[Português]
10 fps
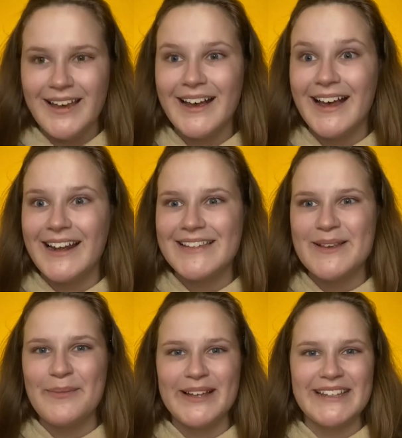Cara,
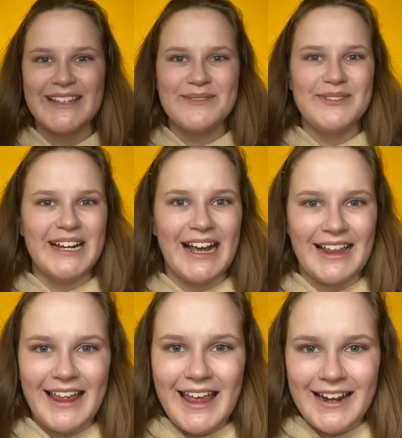só pode estar de
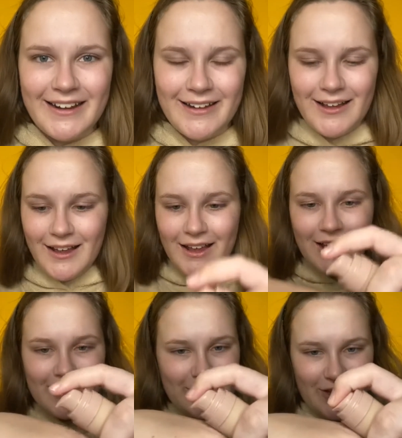brincadeira.
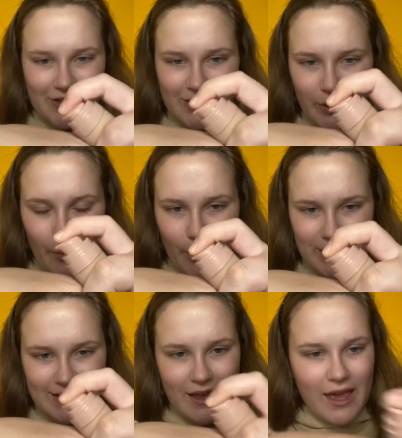Gente, não
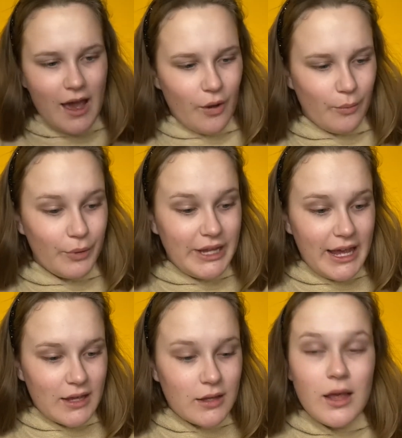pode ser real.
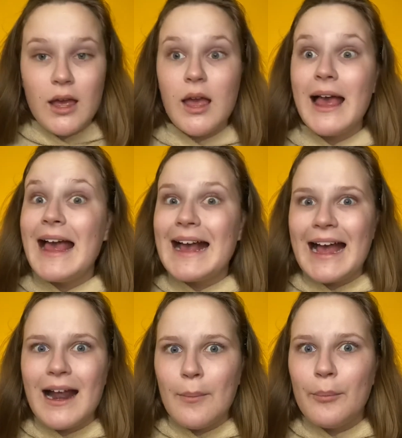Porque,
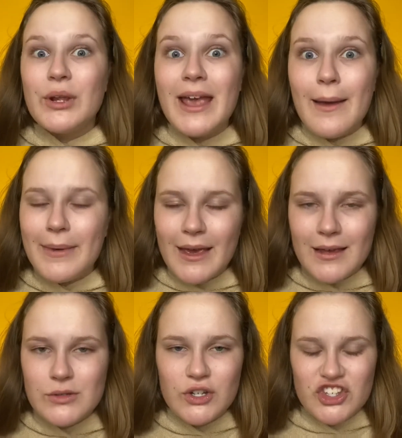cara, porque a minha
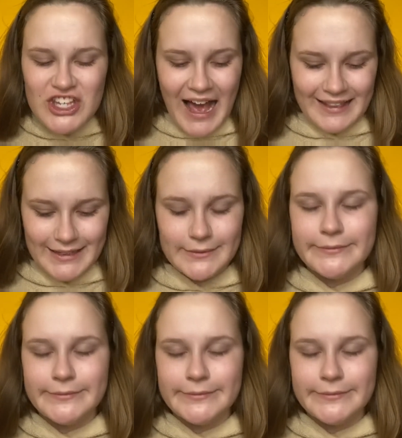é sorteada?